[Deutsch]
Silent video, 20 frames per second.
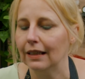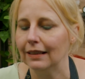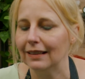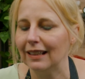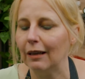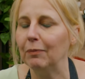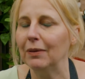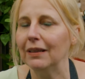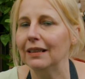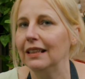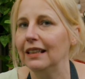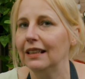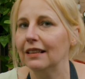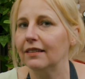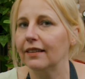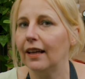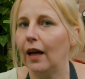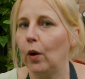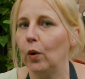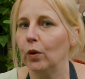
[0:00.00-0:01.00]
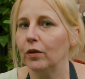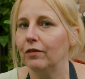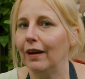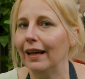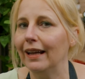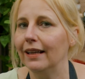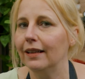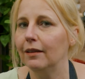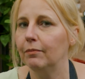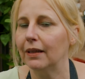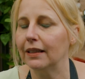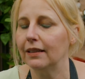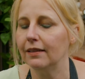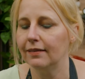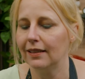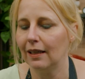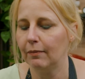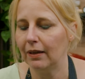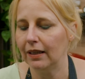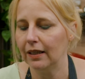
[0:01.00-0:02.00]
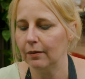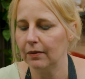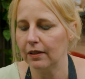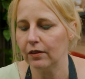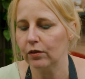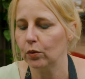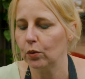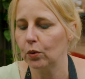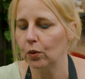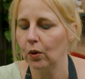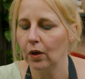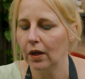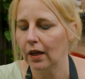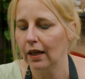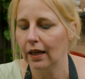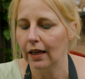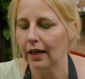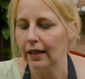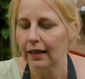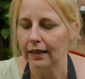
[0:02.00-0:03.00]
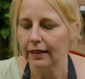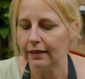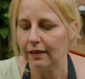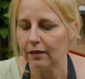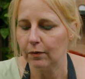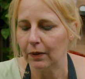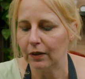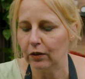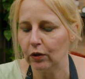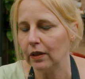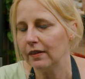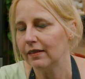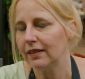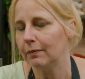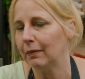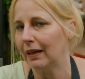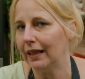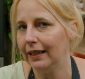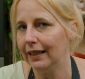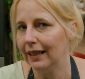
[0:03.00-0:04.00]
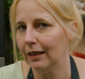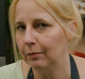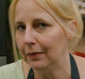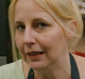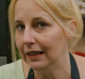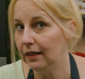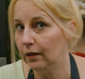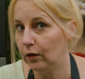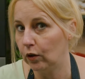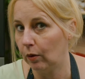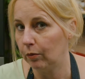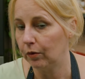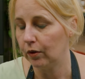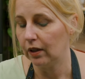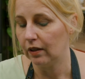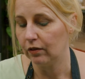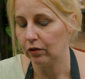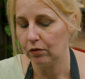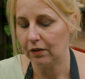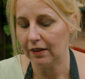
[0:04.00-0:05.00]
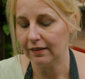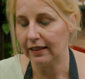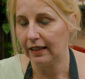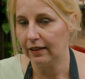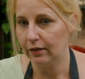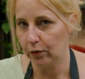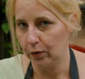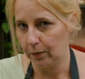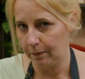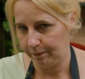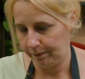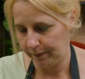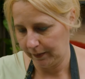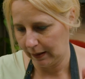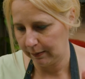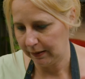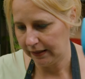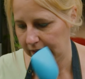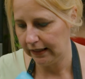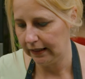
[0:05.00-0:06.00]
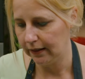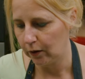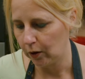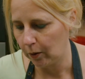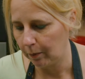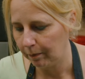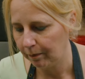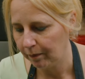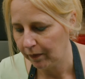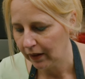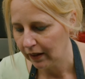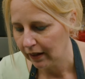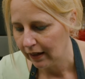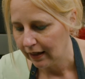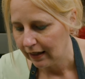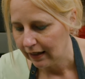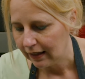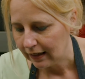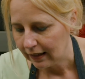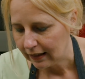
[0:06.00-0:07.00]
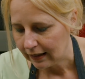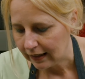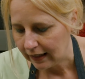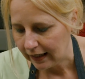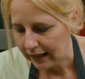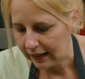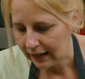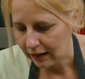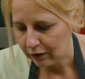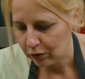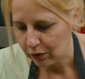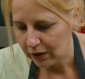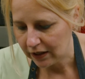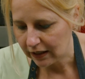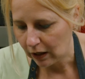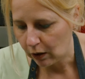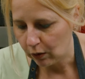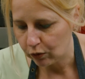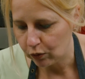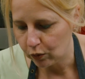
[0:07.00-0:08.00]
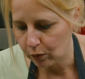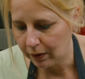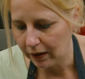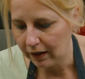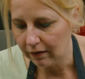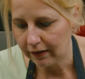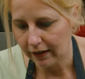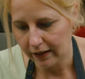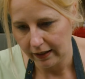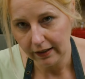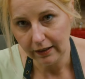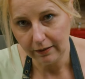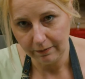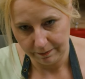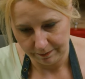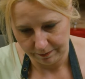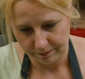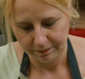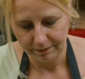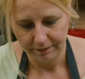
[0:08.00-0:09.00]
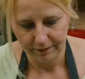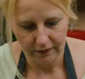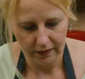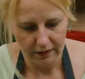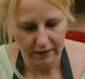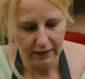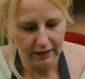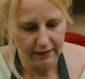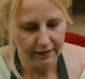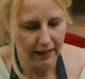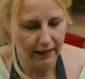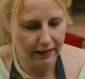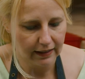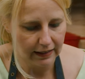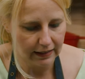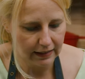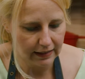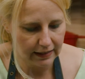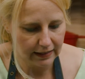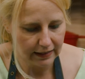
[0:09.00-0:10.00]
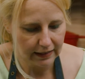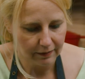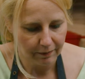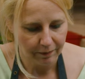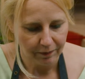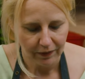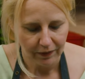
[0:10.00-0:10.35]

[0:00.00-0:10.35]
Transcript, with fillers: Ich habe mich nicht getraut, weil man ist ja manchmal so, dass man trotzdem an den Kamin kommt oder sowas. Also habe ich die genommen. Gehen natürlich auch super, weil ist ja zangenähnlich.